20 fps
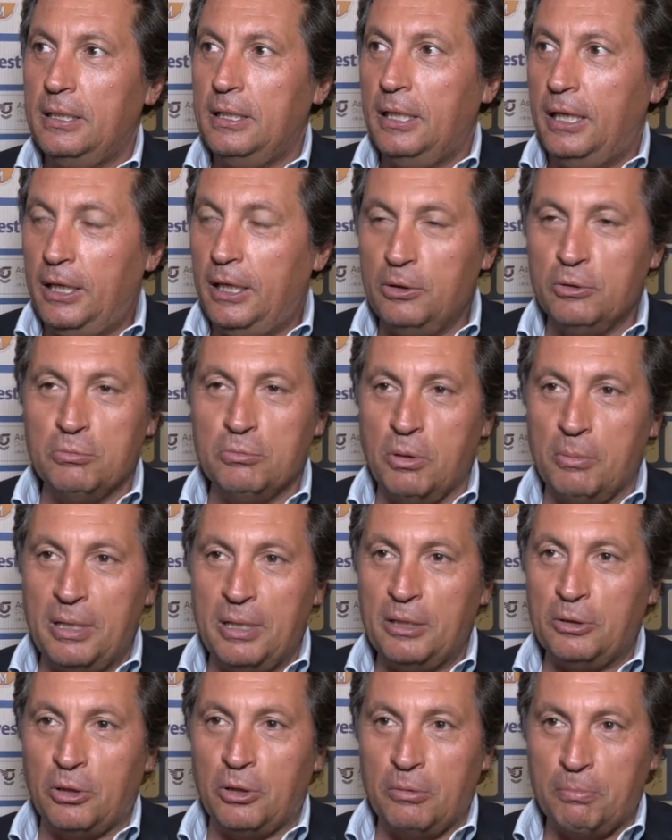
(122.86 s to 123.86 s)
in un
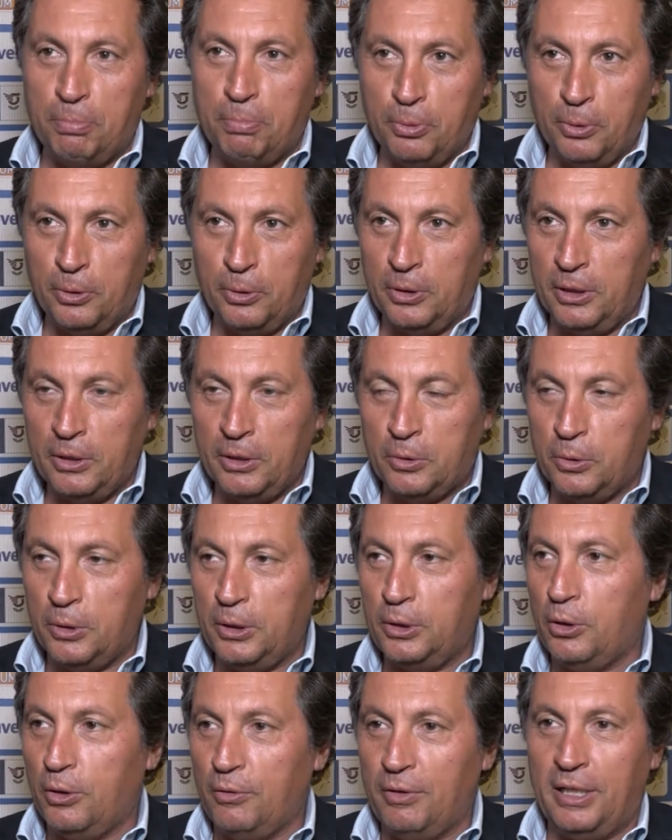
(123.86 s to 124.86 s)
momento in, cui, in
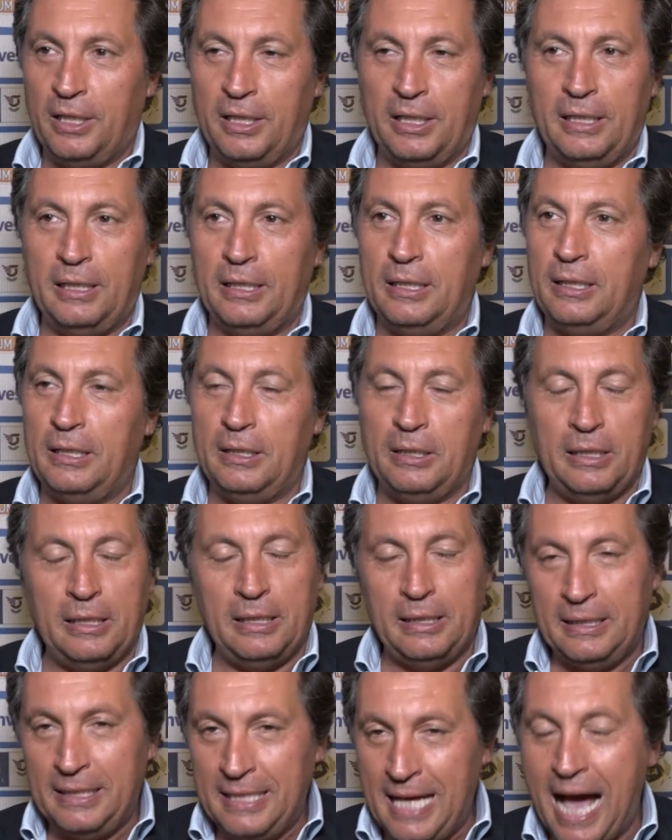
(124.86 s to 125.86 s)
cui
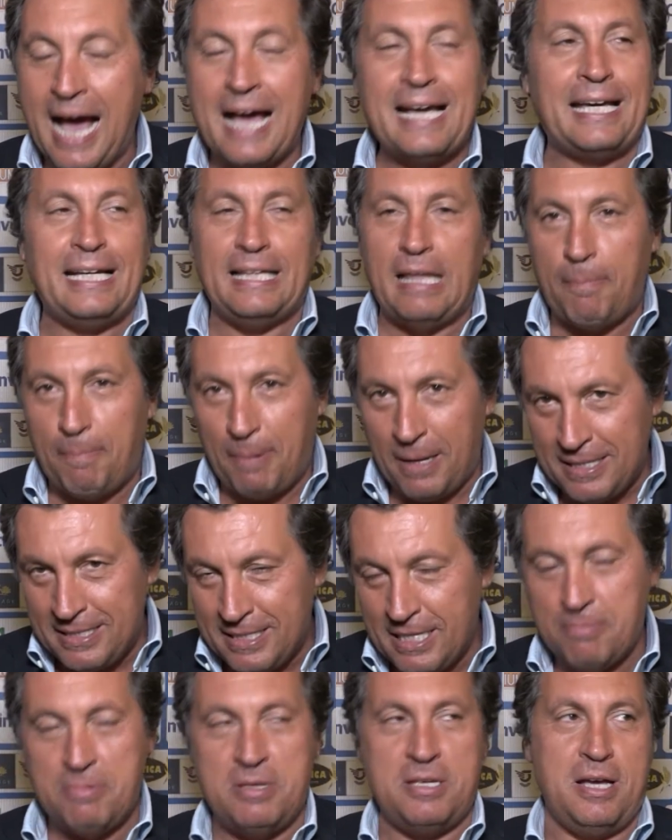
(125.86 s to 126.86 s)
neanche la
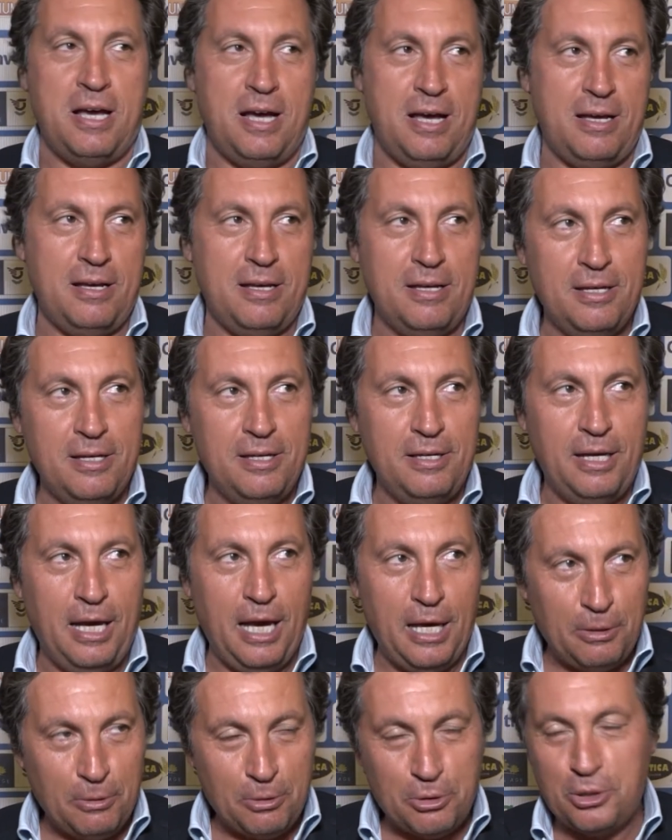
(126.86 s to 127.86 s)
pandemia
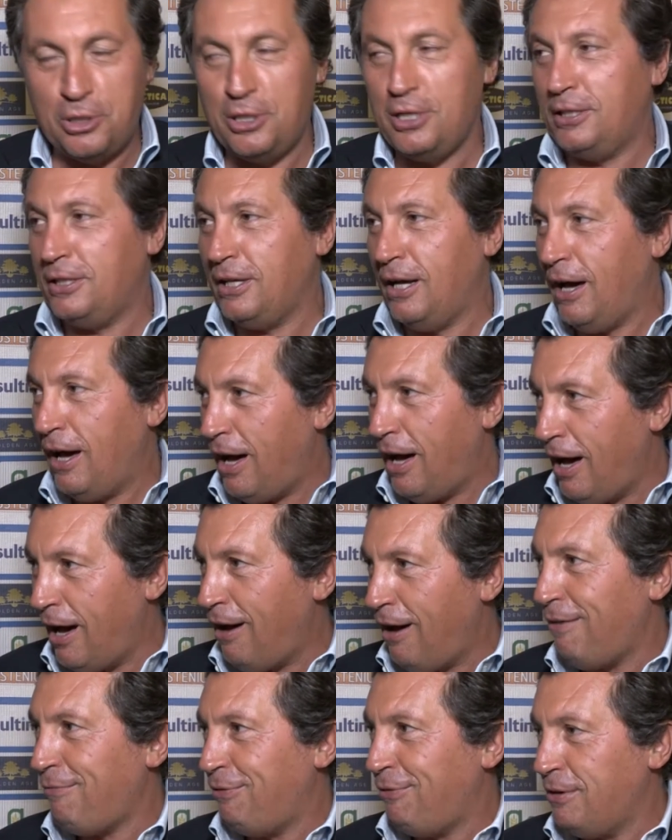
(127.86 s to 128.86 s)
è riuscita
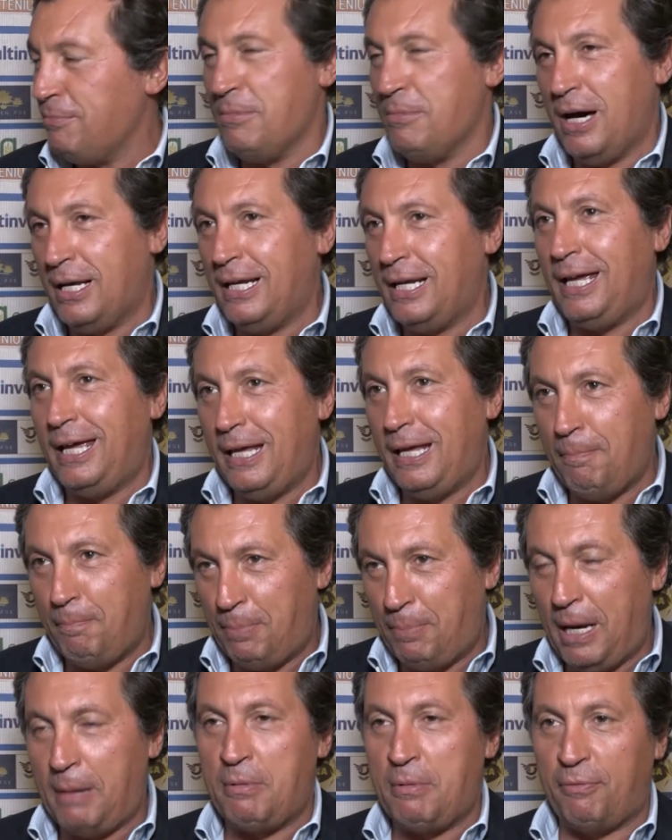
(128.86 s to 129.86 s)
a fermare il
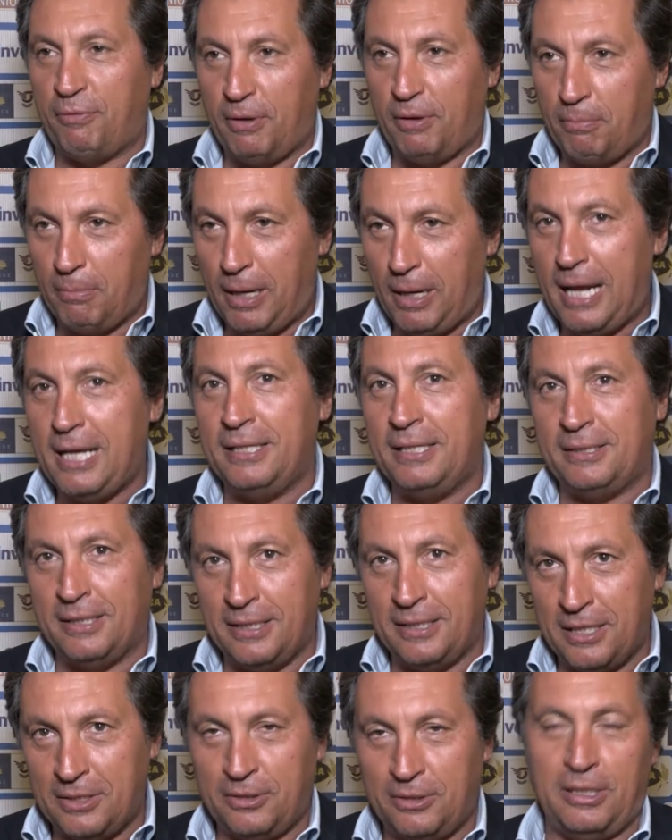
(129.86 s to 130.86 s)
premio Fairplay
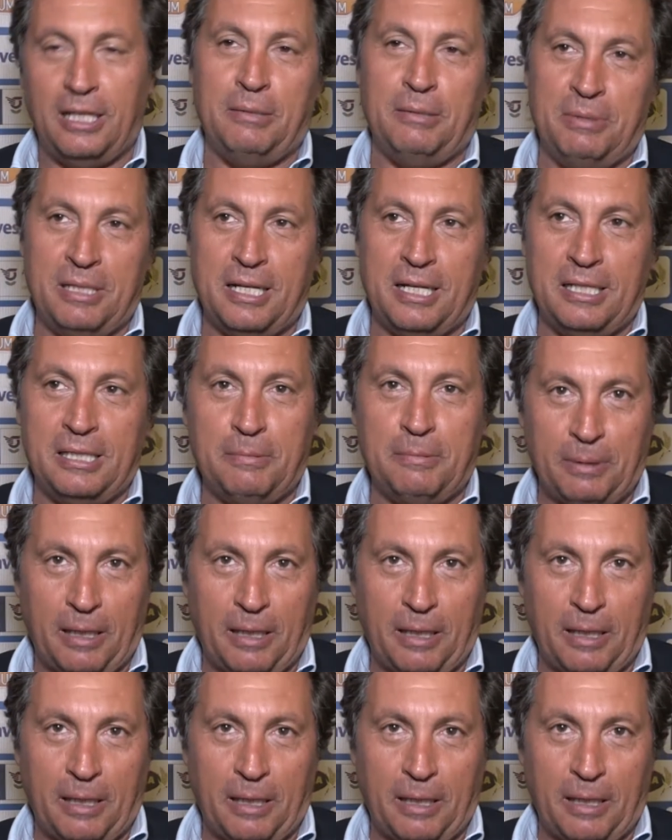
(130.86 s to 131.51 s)
internazionale Menarini,